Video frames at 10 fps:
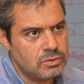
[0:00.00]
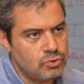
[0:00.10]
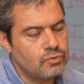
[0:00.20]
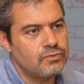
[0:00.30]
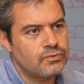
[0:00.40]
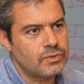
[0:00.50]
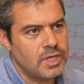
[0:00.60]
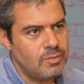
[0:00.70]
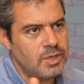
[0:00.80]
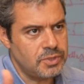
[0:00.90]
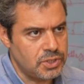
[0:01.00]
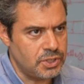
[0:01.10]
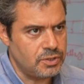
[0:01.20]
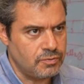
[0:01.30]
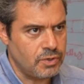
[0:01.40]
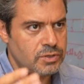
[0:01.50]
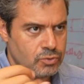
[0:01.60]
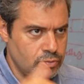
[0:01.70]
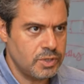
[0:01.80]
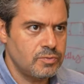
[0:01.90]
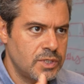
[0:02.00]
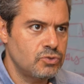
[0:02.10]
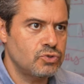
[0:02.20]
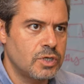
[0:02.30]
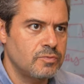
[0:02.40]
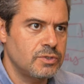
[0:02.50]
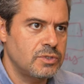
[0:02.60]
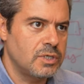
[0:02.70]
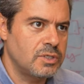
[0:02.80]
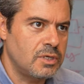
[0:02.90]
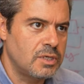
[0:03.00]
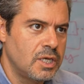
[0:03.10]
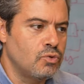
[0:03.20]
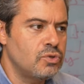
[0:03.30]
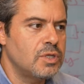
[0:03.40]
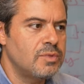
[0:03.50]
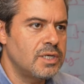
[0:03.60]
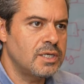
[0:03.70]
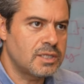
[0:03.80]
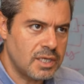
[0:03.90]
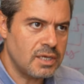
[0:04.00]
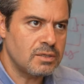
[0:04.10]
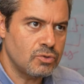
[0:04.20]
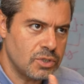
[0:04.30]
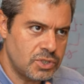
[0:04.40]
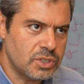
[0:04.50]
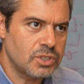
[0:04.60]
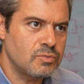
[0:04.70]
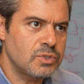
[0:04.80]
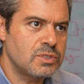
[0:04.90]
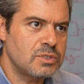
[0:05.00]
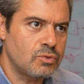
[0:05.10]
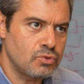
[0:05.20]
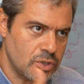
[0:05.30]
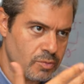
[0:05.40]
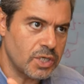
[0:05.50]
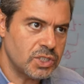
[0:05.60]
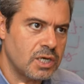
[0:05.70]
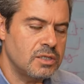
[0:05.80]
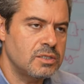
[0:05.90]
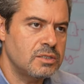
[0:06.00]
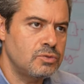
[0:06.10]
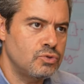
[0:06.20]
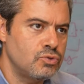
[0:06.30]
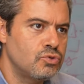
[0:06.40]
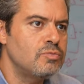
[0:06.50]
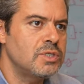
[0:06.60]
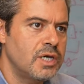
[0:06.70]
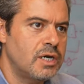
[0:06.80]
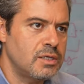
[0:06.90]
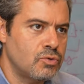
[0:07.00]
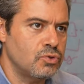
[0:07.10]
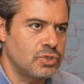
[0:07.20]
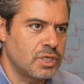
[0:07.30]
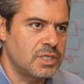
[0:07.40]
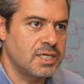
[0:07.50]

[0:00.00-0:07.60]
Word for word: Yusuf Leblebici var. O benim tez hocamdır zaten. Onunla birlikte yola çıktığımız, onun da başkanlığını yürüttüğü bir dernek olacak